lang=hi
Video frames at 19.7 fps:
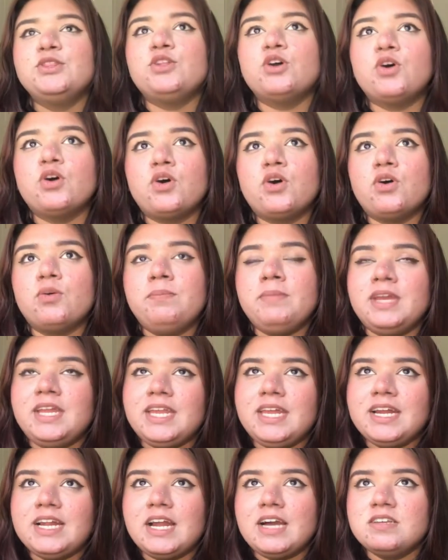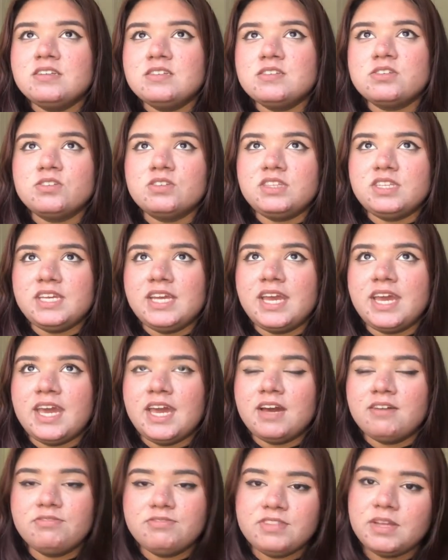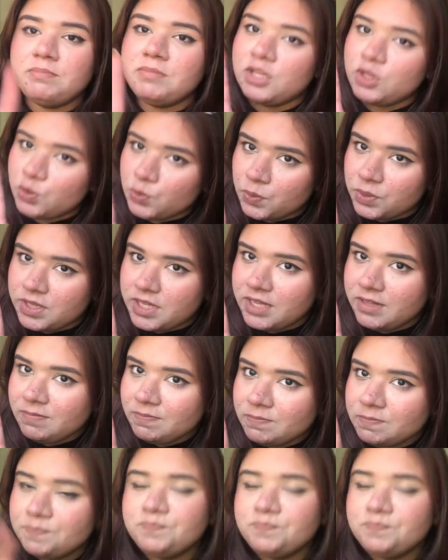तो मेरी क्लासेस होती हैं हफ्ते में दो दिन